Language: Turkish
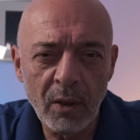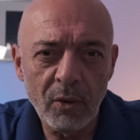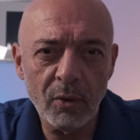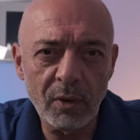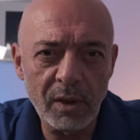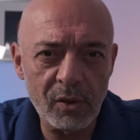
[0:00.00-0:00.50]

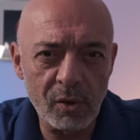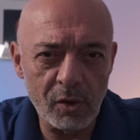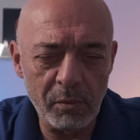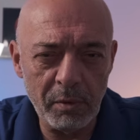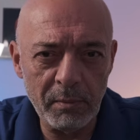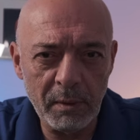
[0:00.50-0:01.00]
Yok
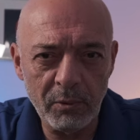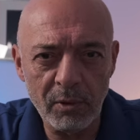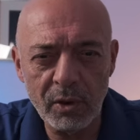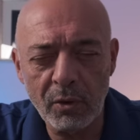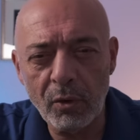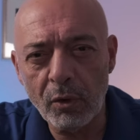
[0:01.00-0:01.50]
ISO'su bilmem ne
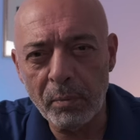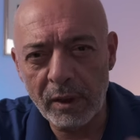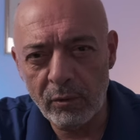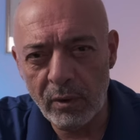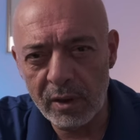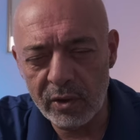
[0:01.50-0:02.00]
olacak. Yok
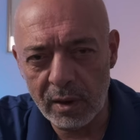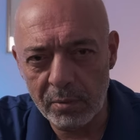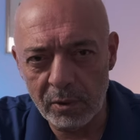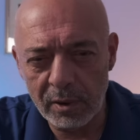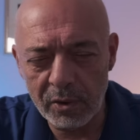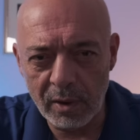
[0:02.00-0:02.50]
manuel
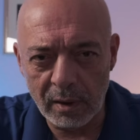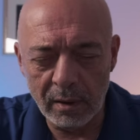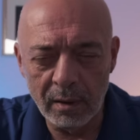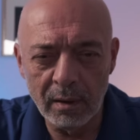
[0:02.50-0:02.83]
çekim olacak.